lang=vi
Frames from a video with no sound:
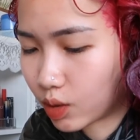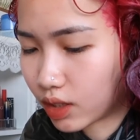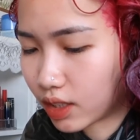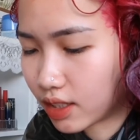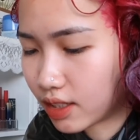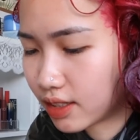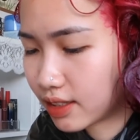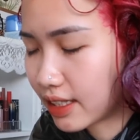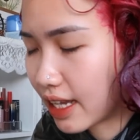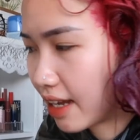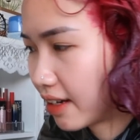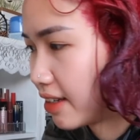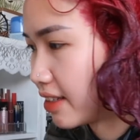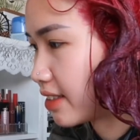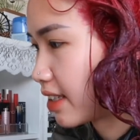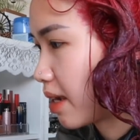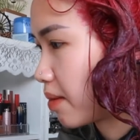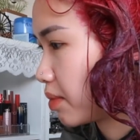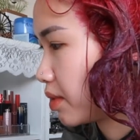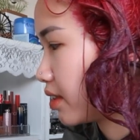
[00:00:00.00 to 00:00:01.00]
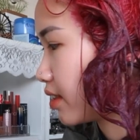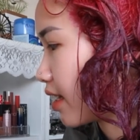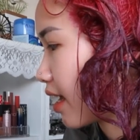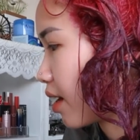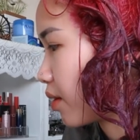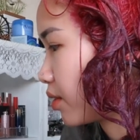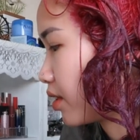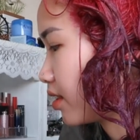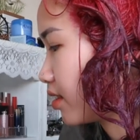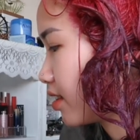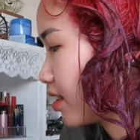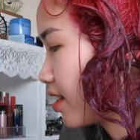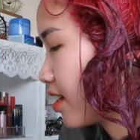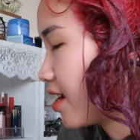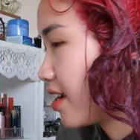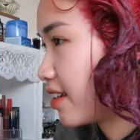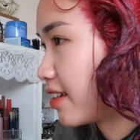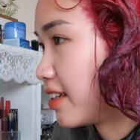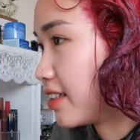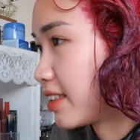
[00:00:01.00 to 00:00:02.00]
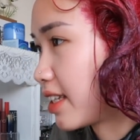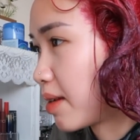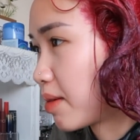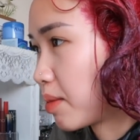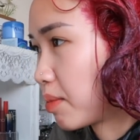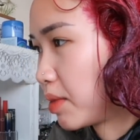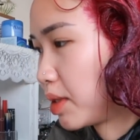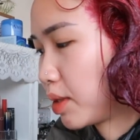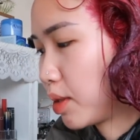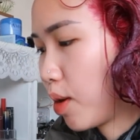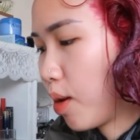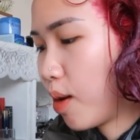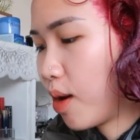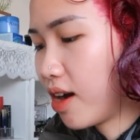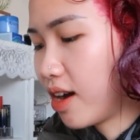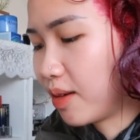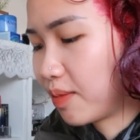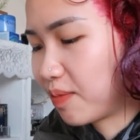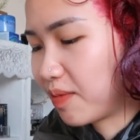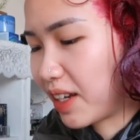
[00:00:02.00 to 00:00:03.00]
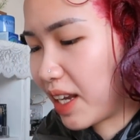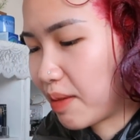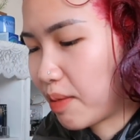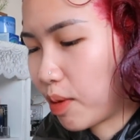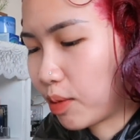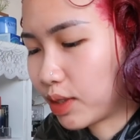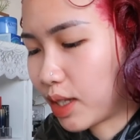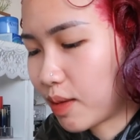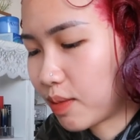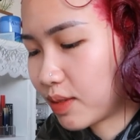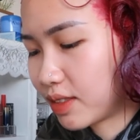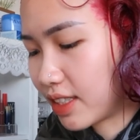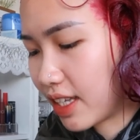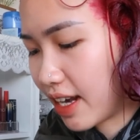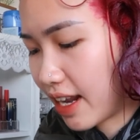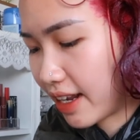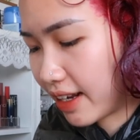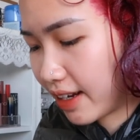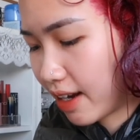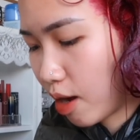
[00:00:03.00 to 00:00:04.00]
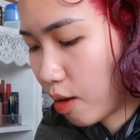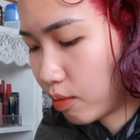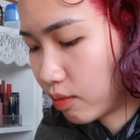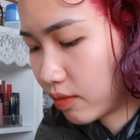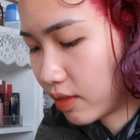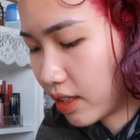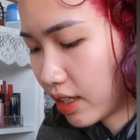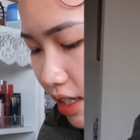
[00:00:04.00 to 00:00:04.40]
thôi thì nước xả đi xem như nào nhá để xem là mình có hợp với cái màu tóc như thế này không